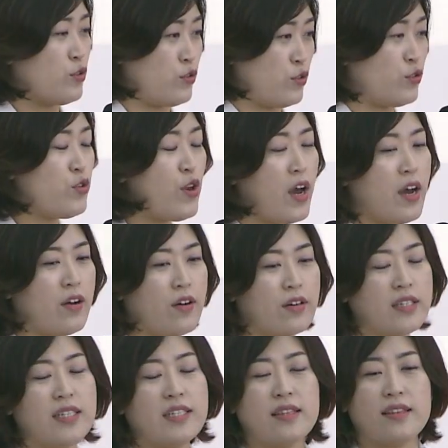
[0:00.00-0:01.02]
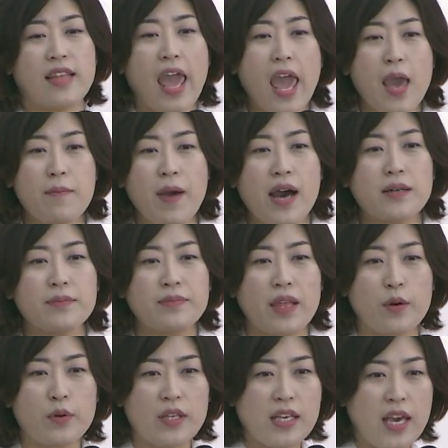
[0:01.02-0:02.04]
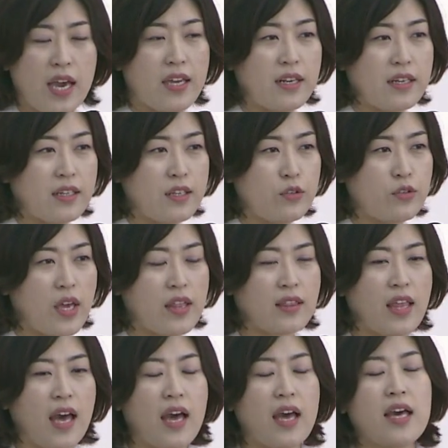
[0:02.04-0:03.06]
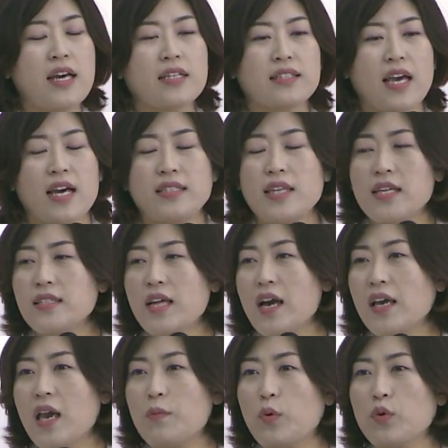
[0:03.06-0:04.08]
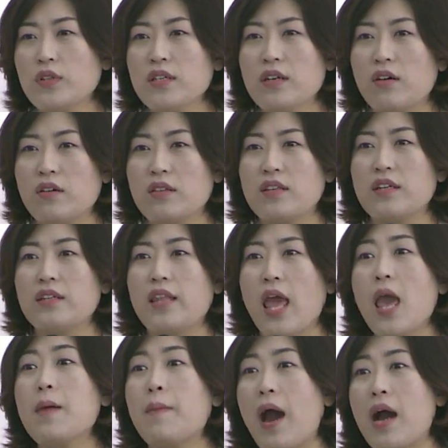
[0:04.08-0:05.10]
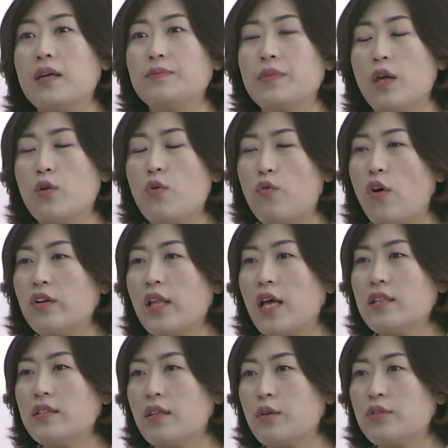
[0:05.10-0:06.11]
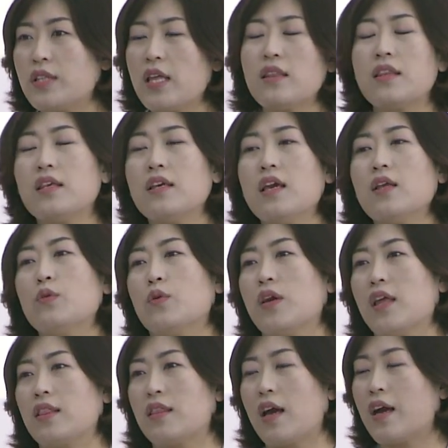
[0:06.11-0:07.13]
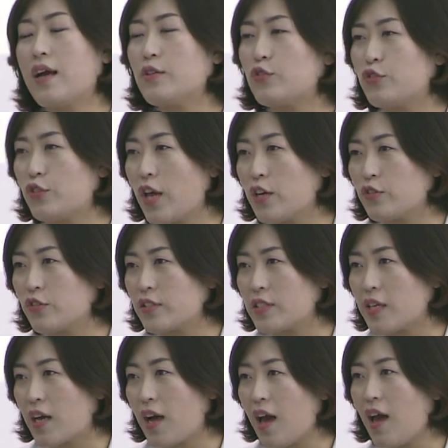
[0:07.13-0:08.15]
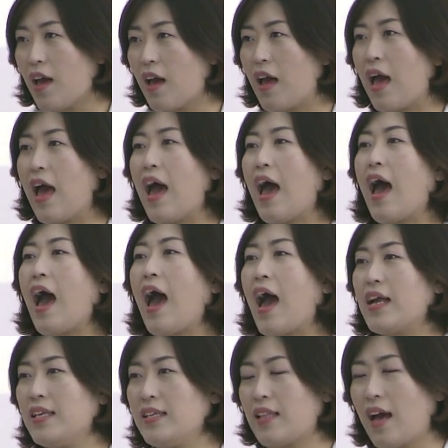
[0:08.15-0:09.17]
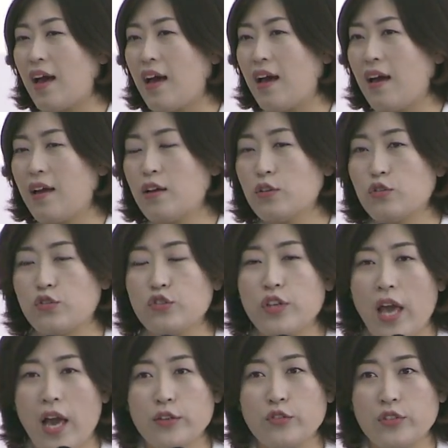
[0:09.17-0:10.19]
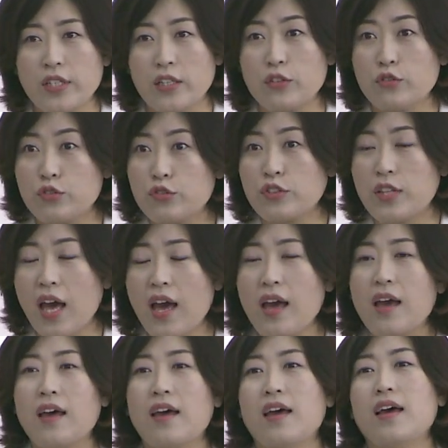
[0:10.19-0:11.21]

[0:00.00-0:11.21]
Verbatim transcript: 중요한 거는 내 마음대로 이 아이를 키우겠다. 자, 세상의 모든 것들을 내 마음대로 원하는 대로 세팅해 놓겠다가 주양육자가 아니다. 주양육자는 누구다?